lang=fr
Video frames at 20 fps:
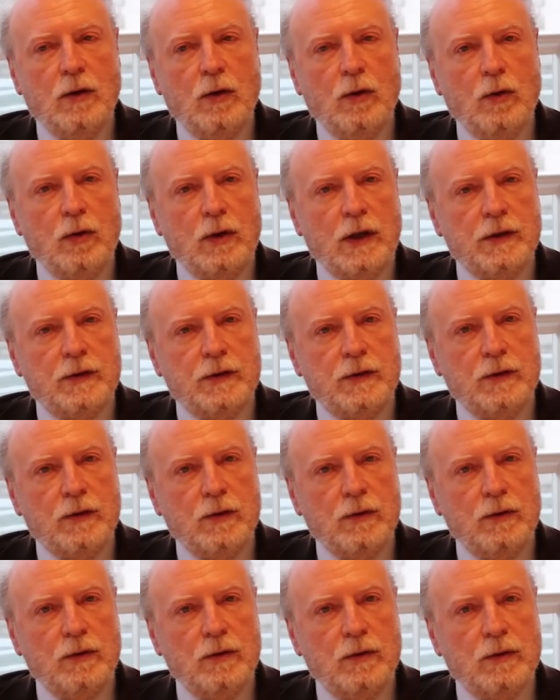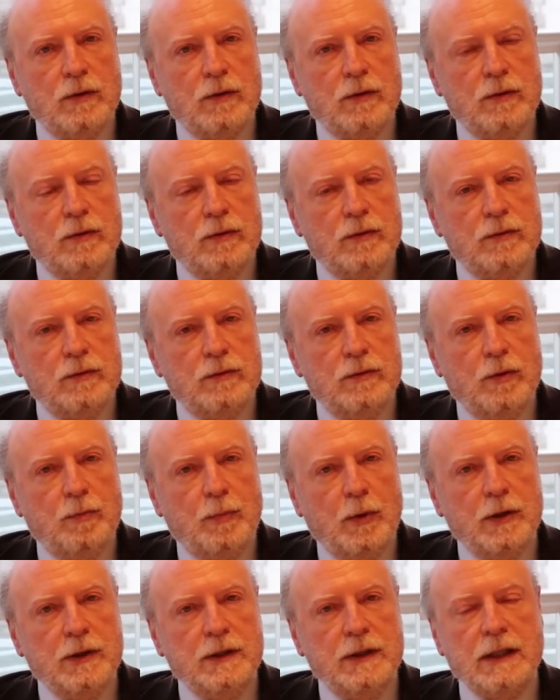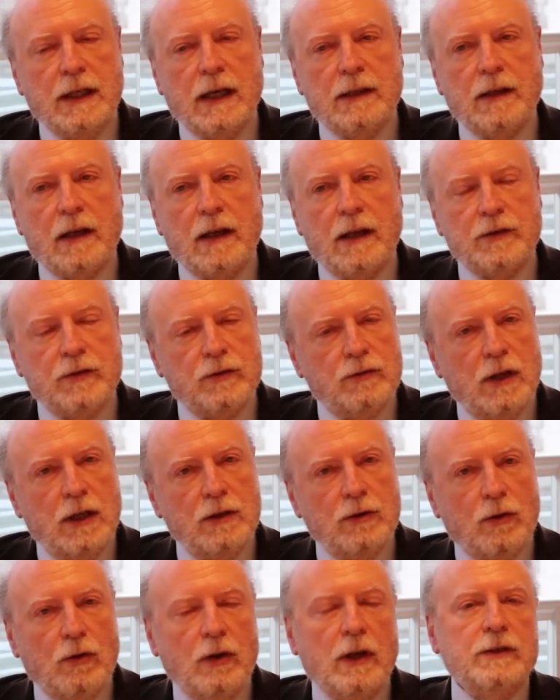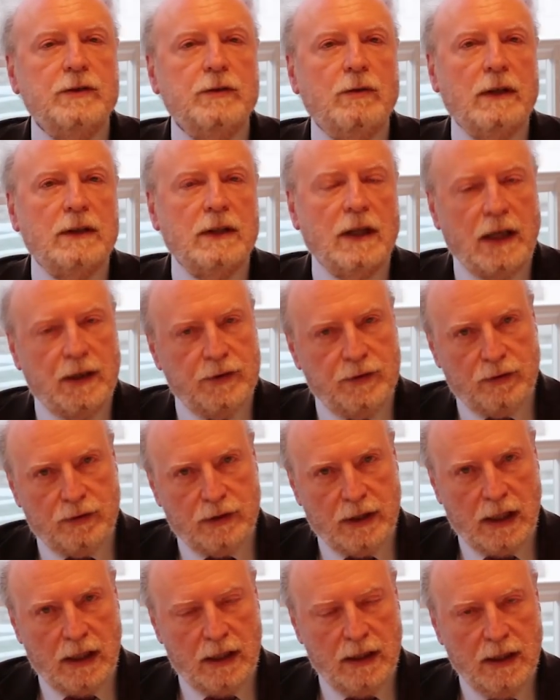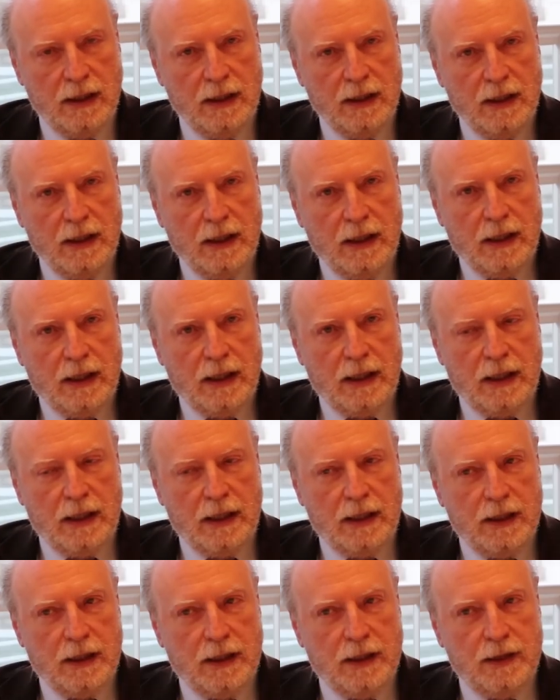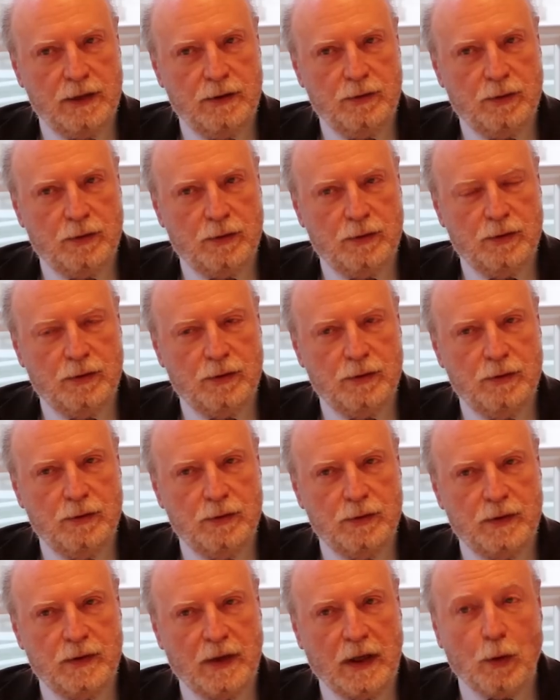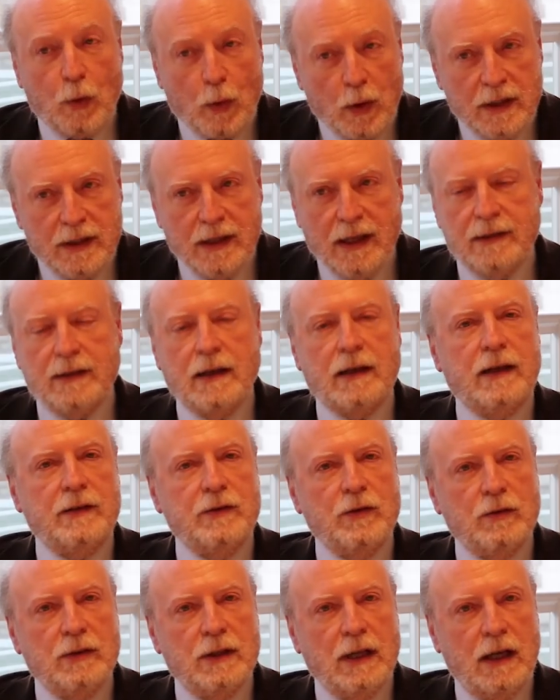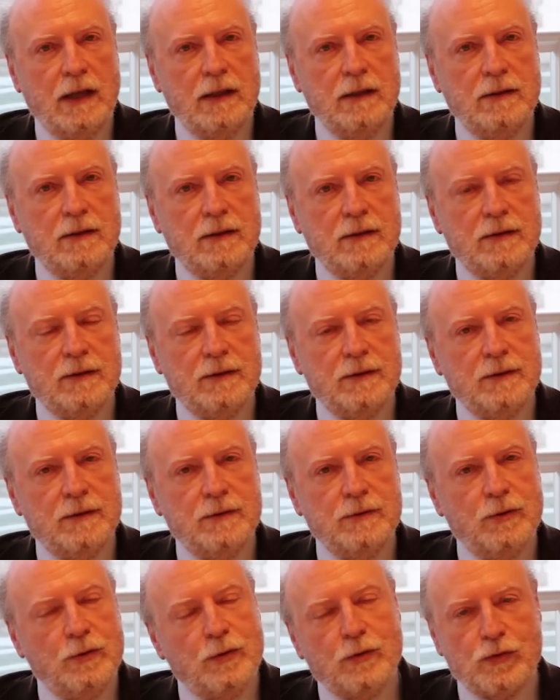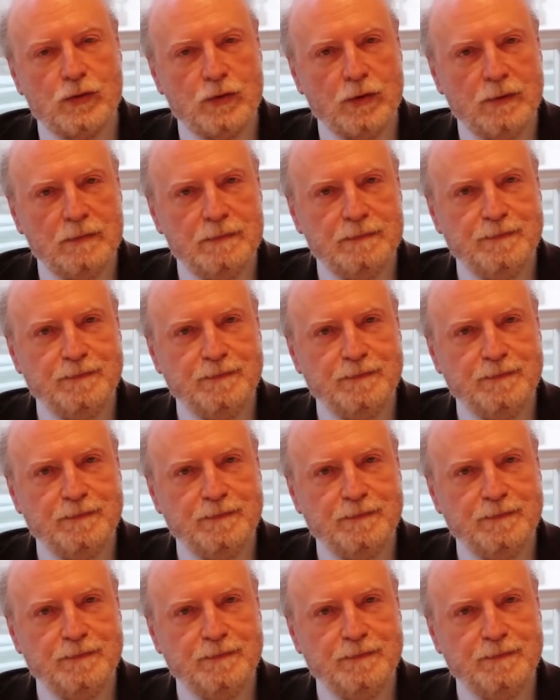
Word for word: aux questions euh, de politique internationale, de relations internationales et, de, sécurité internationale euh, de nos jours.